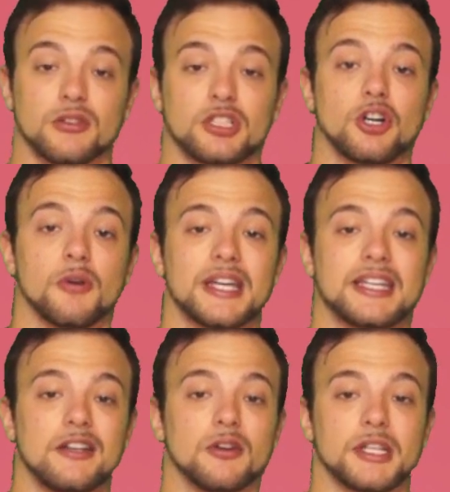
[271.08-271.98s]
noti come
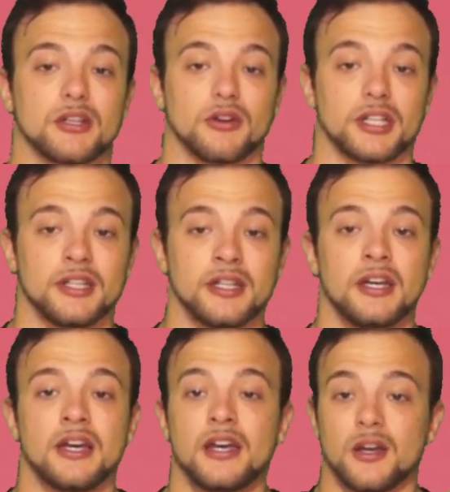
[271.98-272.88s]
chilomicroni.
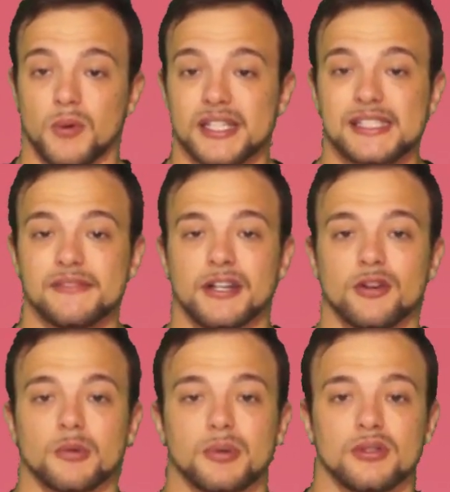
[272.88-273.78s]
Questi
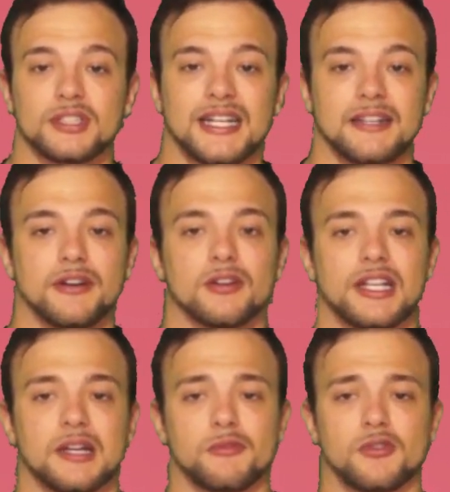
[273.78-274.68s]
vengono prodotti a livello
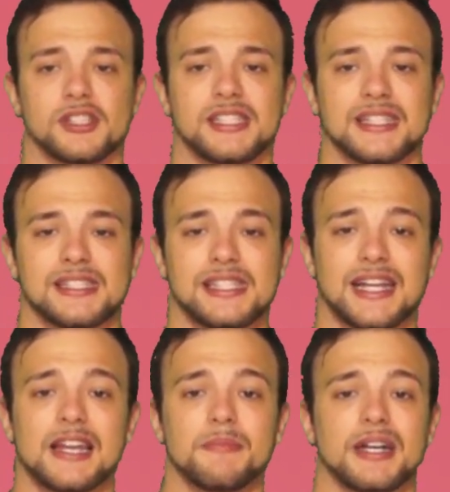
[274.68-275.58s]
della mucosa
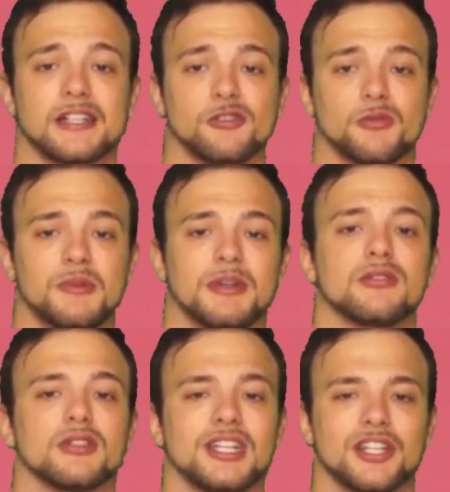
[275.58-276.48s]
intestinale per
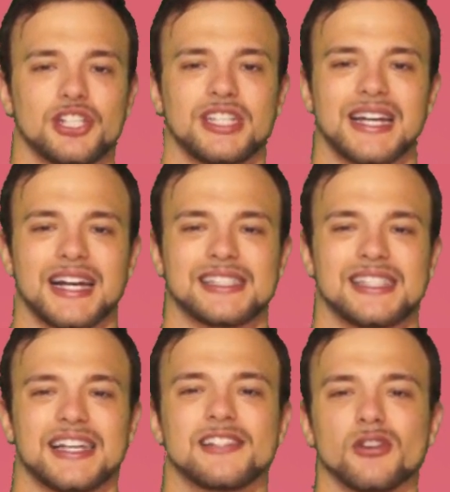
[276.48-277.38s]
l'assorbimento degli acidi
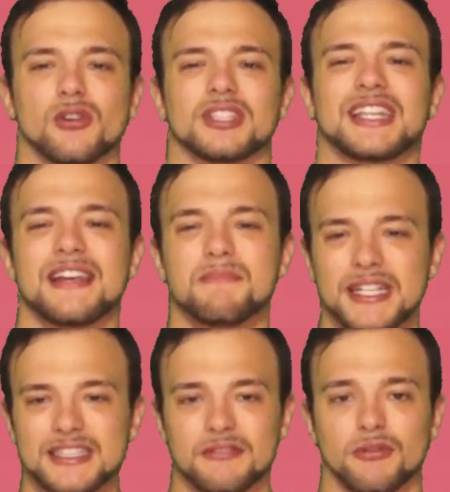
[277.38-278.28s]
grassi e sono
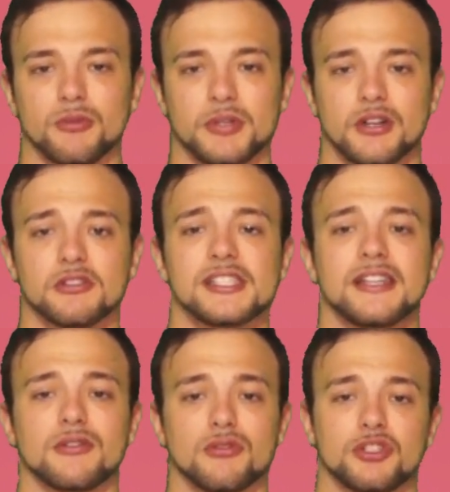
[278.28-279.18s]
talmente voluminosi
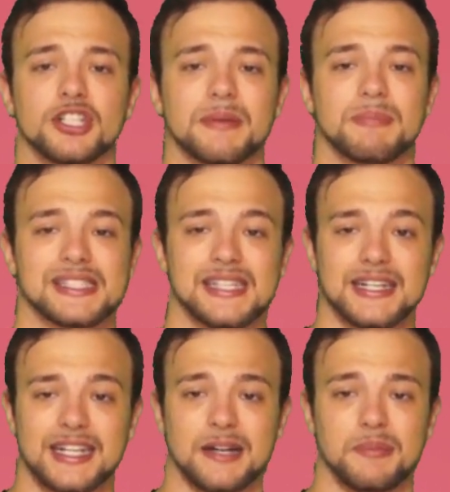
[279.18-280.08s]
da non riuscire a
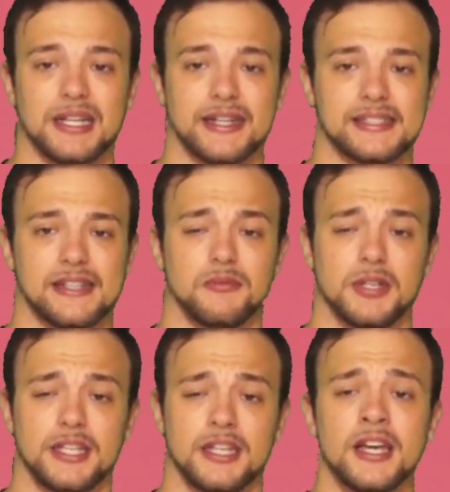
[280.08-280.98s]
passare nei capillari
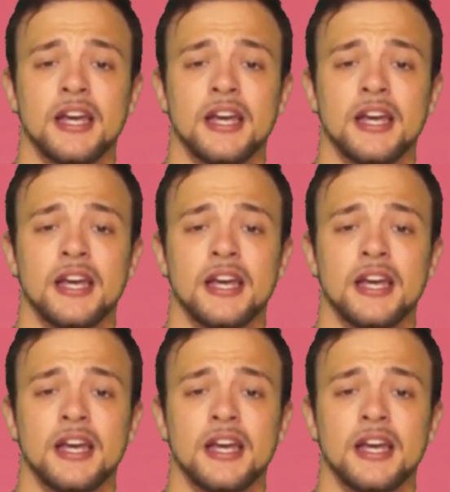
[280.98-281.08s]
sanguigni.